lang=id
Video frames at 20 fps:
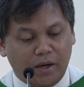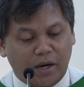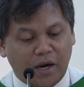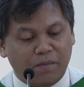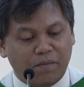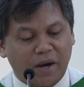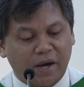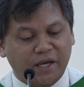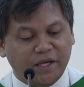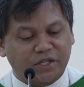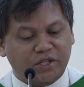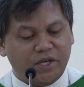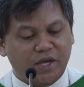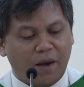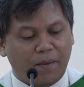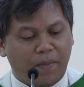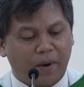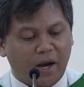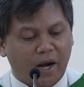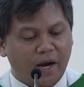dan bagi
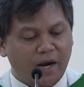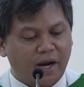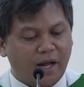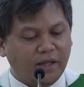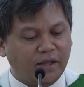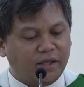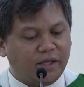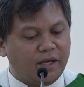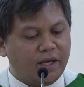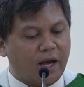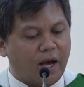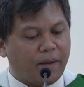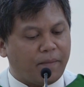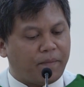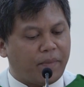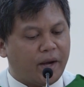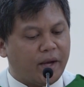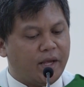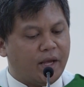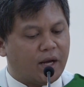siapakah nanti
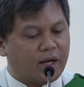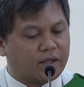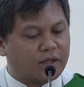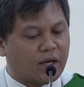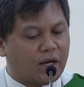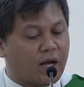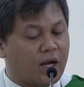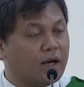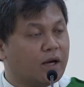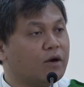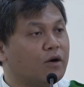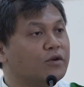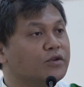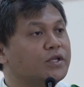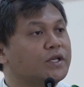apa yang telah engkau